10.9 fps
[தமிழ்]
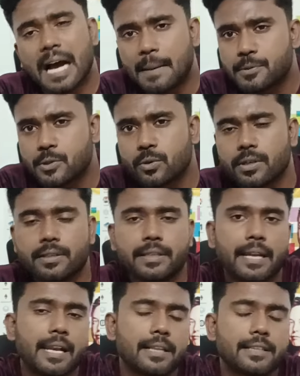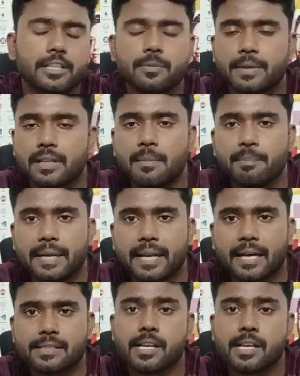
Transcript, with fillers: ஆப் ஸ்டோர்லேருந்து எல்லாத்துலேருந்து பார்த்தீங்கன்னா பினான்ஸ்